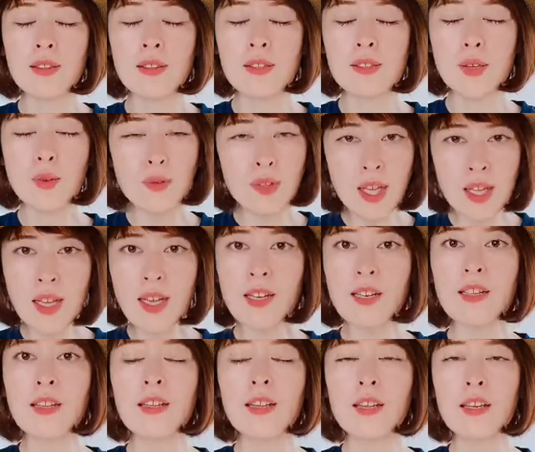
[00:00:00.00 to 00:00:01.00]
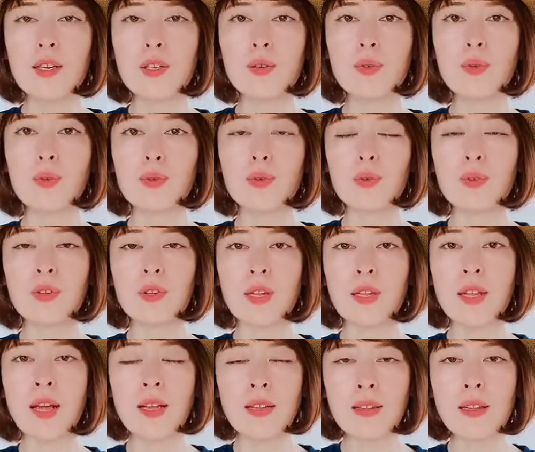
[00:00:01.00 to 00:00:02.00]
そんな中でできることって
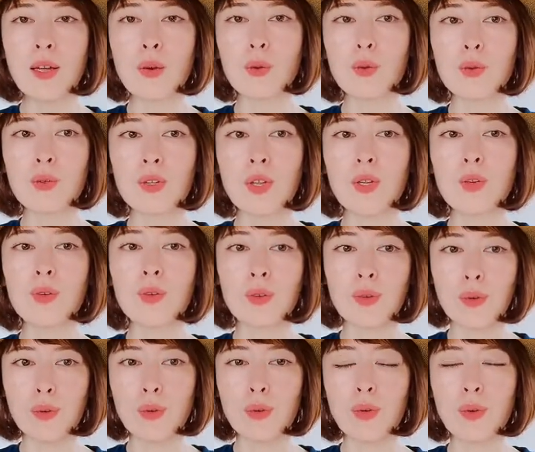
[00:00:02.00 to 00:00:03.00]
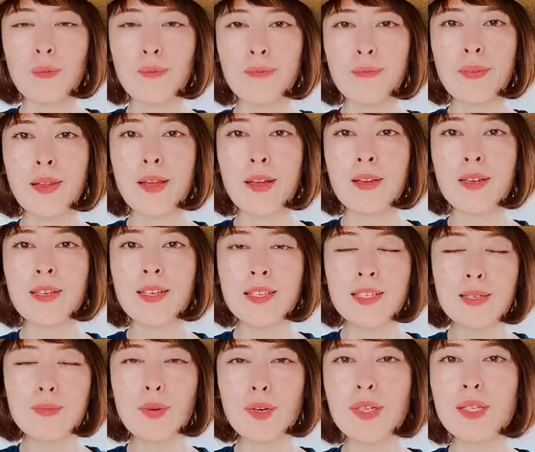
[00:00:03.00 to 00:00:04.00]
なんだろうっていうのをい
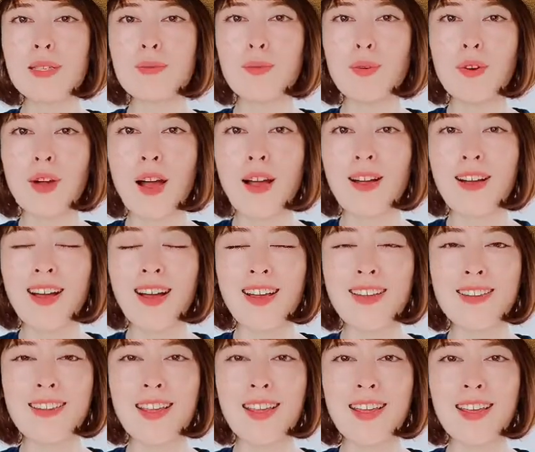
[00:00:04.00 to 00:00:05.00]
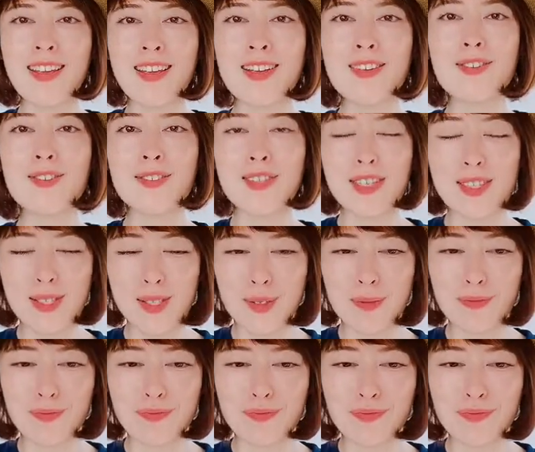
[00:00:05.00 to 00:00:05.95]
つもいつも考えているんです。